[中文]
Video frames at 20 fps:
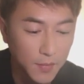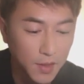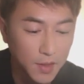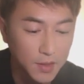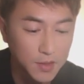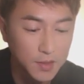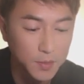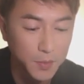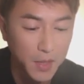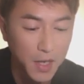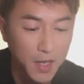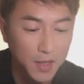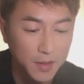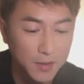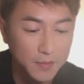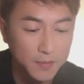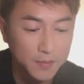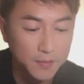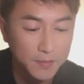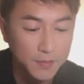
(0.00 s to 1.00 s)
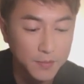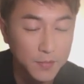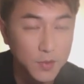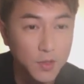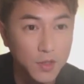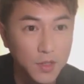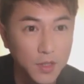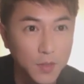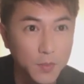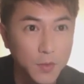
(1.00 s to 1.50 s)
怎么样？
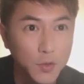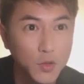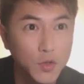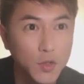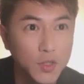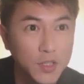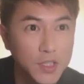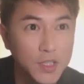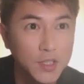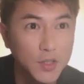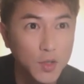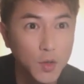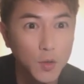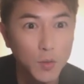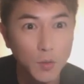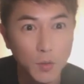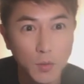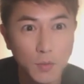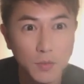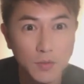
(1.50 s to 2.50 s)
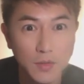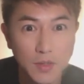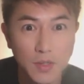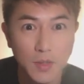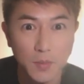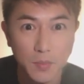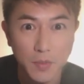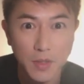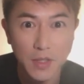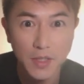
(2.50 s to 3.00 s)
你们最近都怎
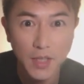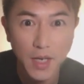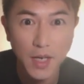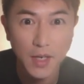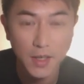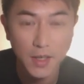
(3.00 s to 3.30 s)
么样？